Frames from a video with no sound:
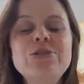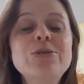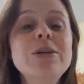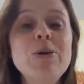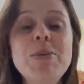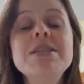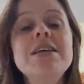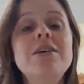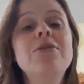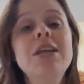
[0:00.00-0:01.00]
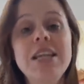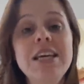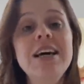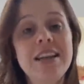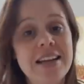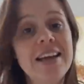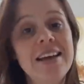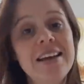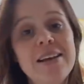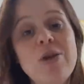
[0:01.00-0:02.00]
tudo que eu pensei que eu queria,
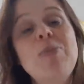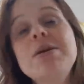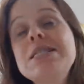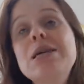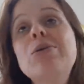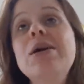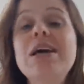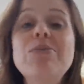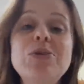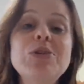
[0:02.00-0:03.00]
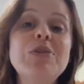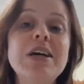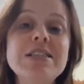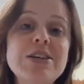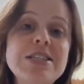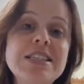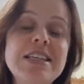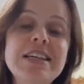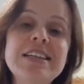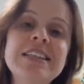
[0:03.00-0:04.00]
né? Eu pensei que eu queria muito ficar
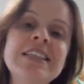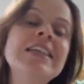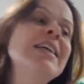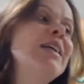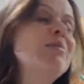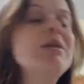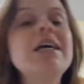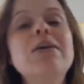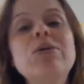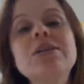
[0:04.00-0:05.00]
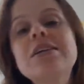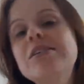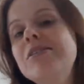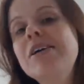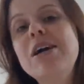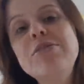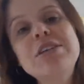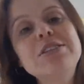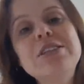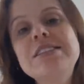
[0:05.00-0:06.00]
sozinha e me dei conta que eu não quero
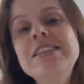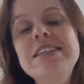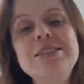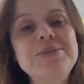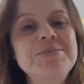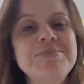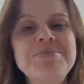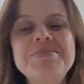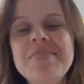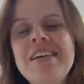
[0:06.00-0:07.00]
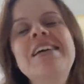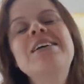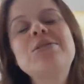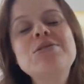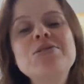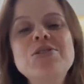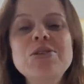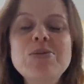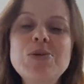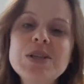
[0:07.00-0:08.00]
ficar sozinha não. Tô
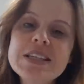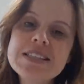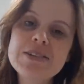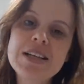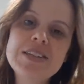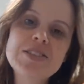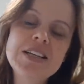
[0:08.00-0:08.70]
sentindo muita saudade